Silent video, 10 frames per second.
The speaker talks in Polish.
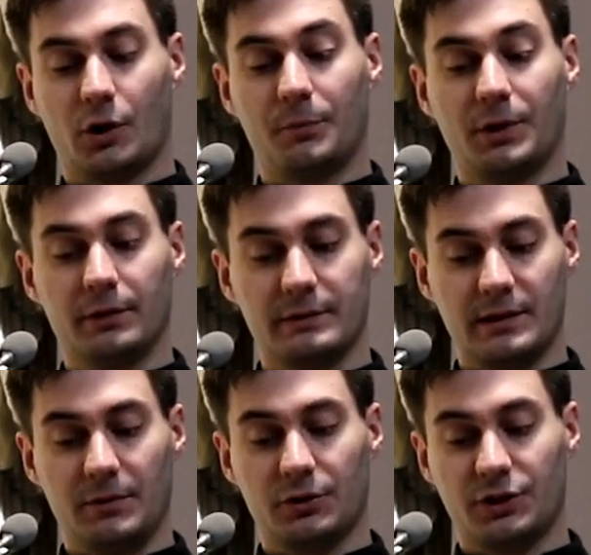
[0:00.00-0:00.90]

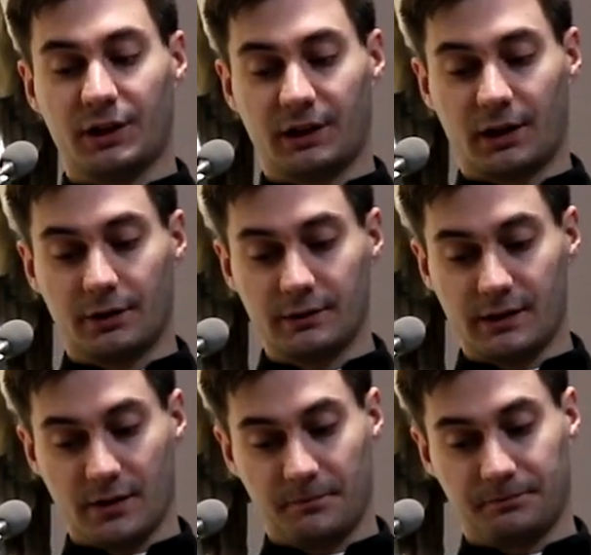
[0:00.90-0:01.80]
kopiącym i
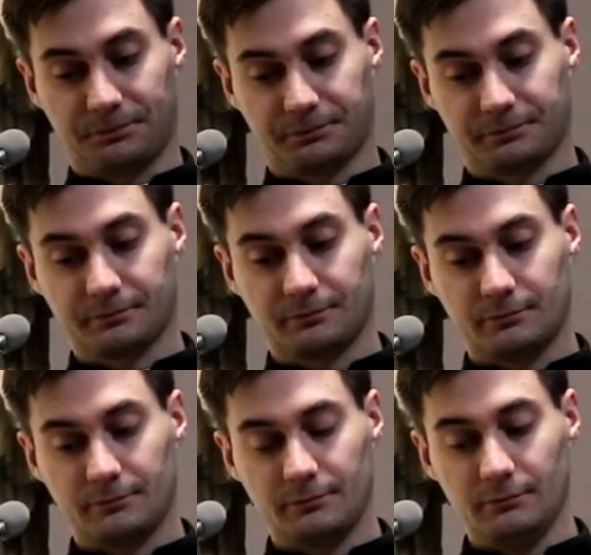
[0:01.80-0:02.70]
oczerniającym,
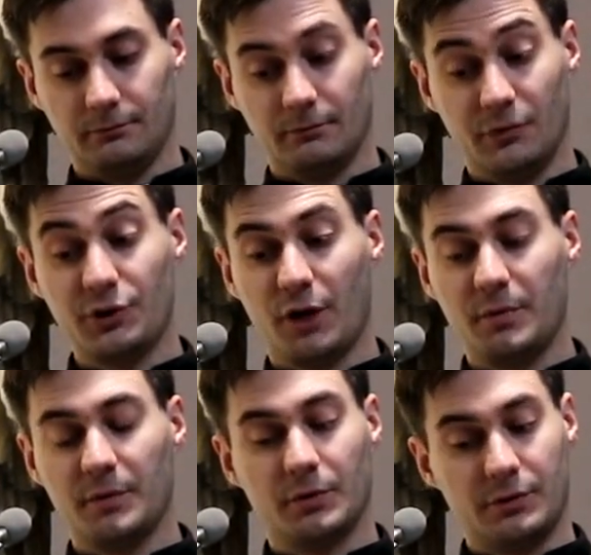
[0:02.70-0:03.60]

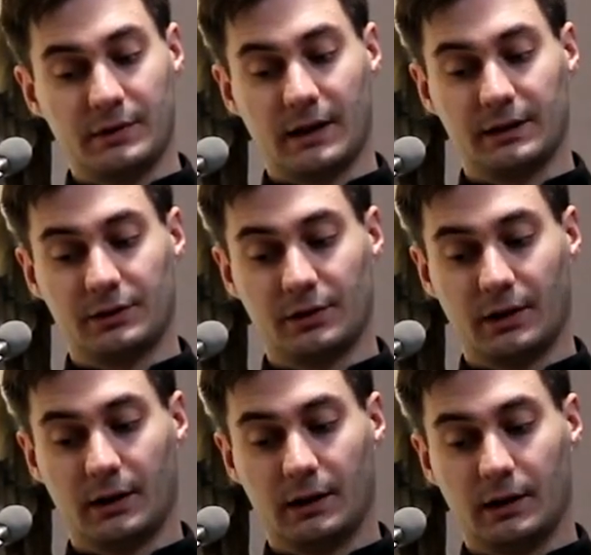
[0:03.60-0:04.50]
musiałbym uznać,
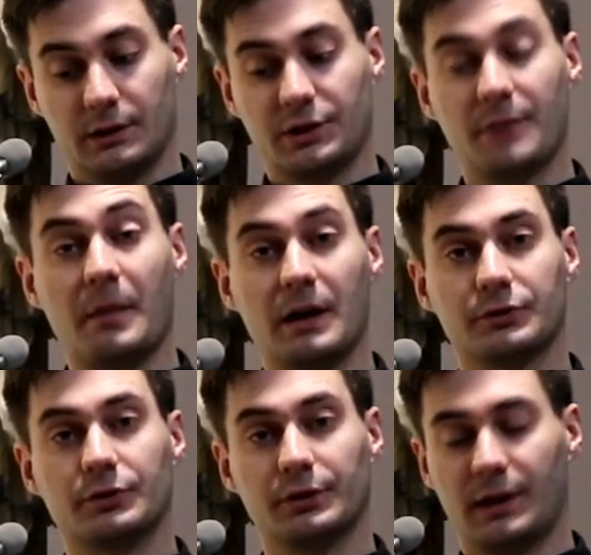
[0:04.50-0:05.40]
że
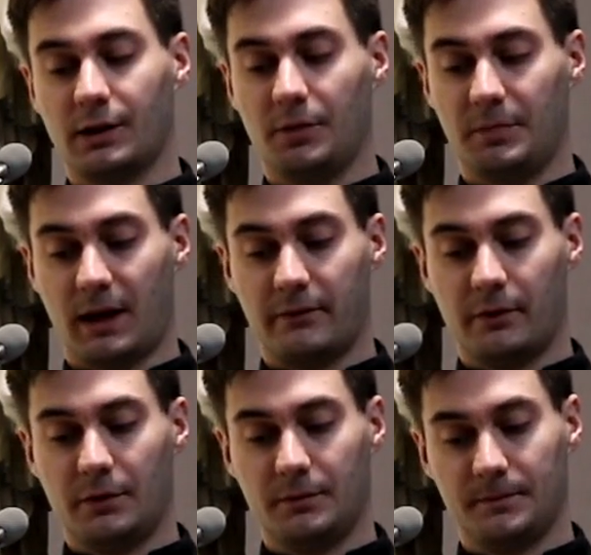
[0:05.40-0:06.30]
masz do tego
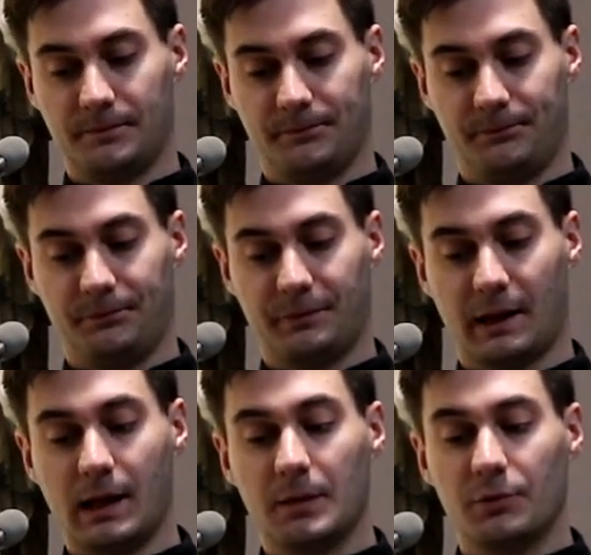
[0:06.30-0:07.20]
prawo.
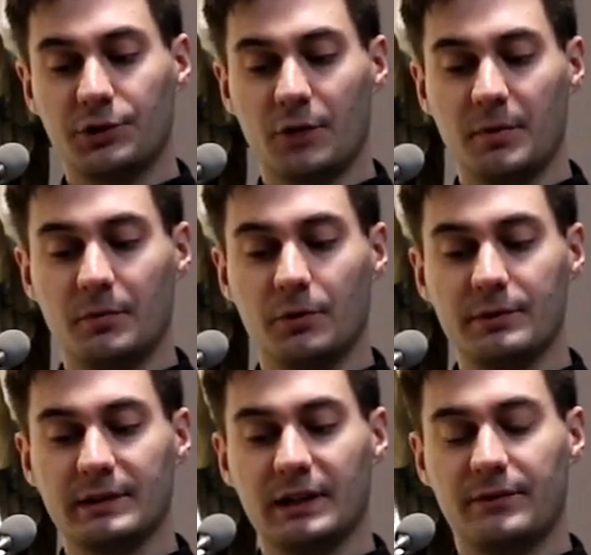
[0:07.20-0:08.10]
Musiałbym
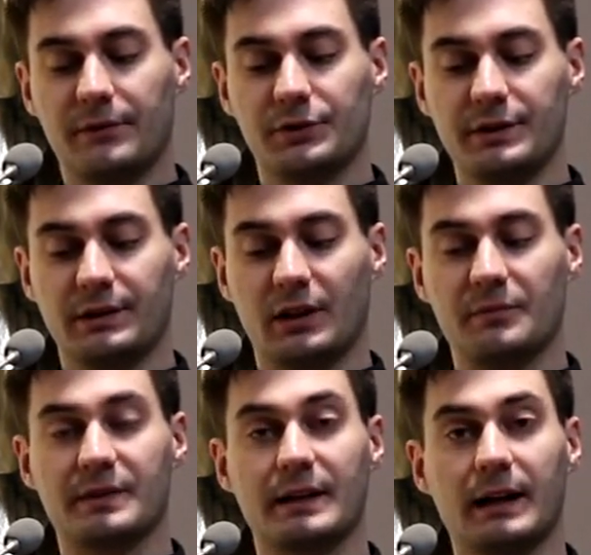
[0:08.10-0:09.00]
uznać we
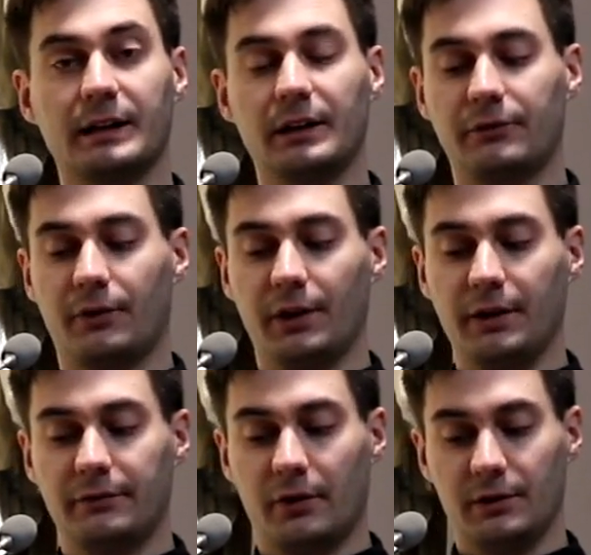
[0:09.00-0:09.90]
wszystkim znaki
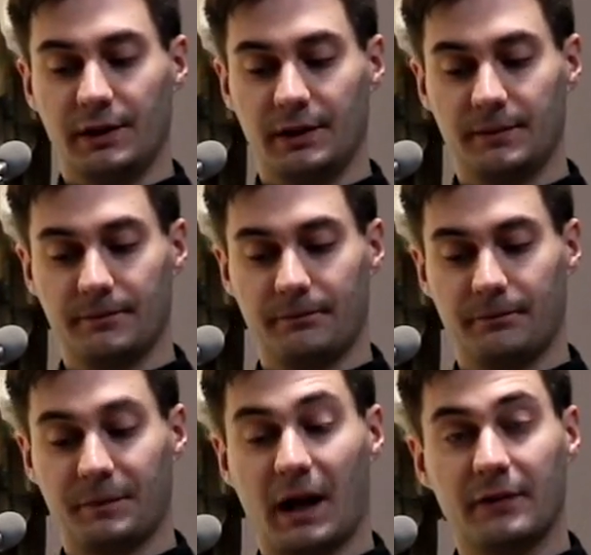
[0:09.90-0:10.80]
Twojej woli,
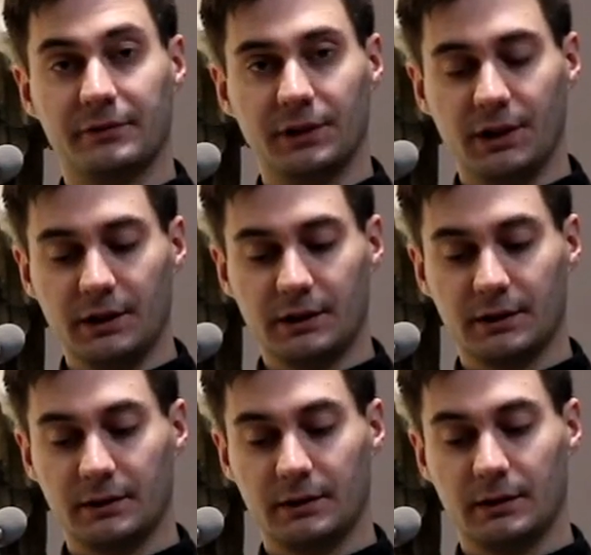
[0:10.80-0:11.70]
a w nich
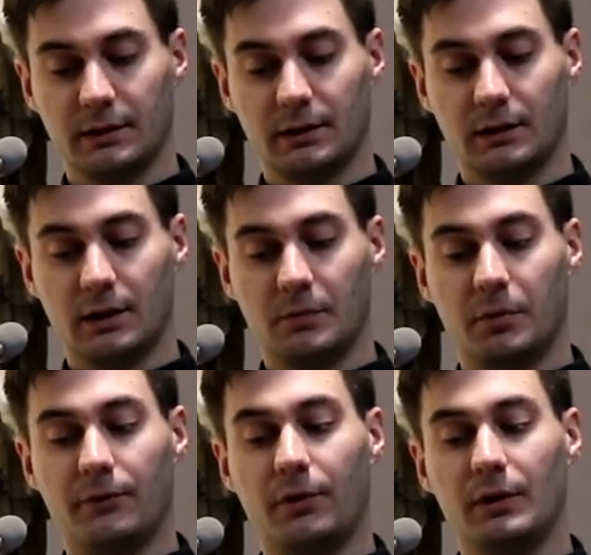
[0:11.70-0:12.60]

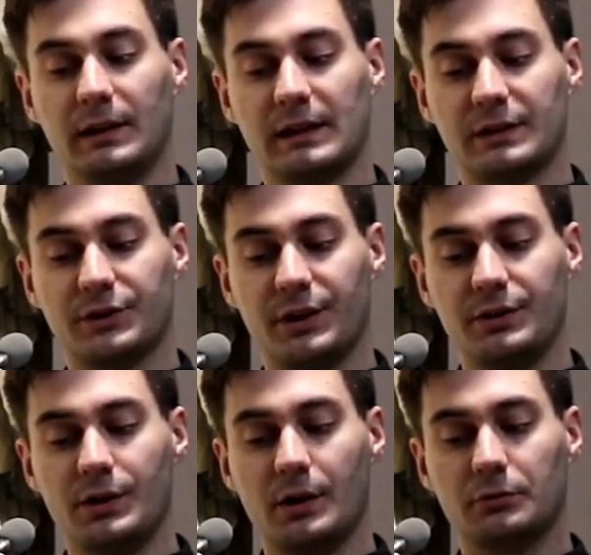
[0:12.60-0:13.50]
powolne
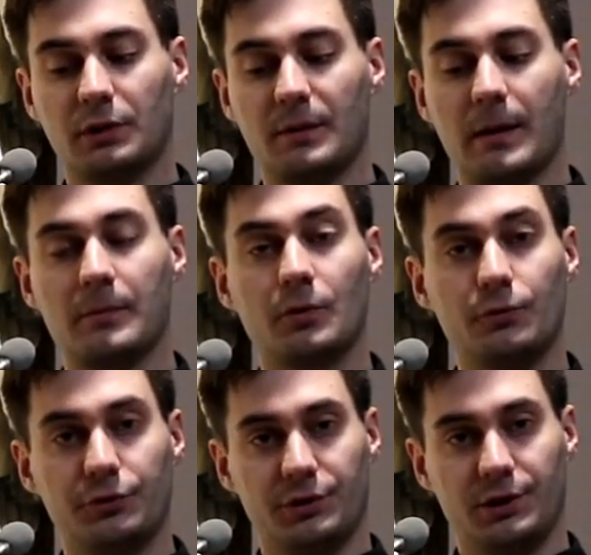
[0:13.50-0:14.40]
narzędzie, które mam
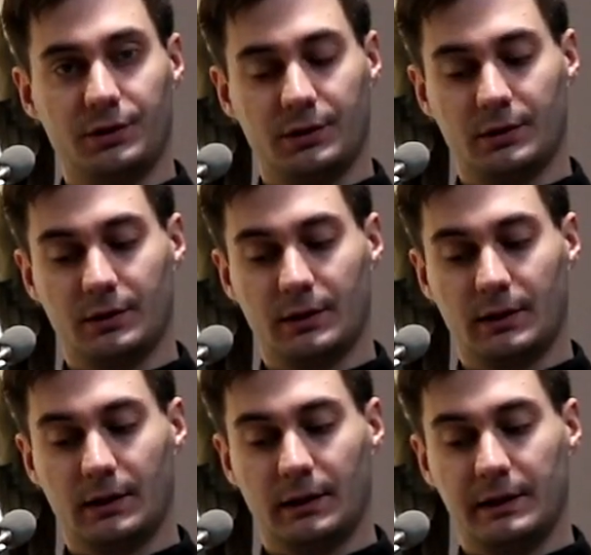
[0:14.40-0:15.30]
uczcić,
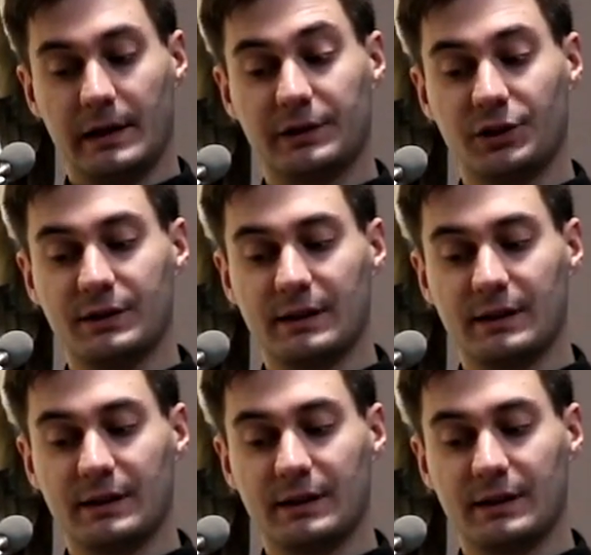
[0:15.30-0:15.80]
jak się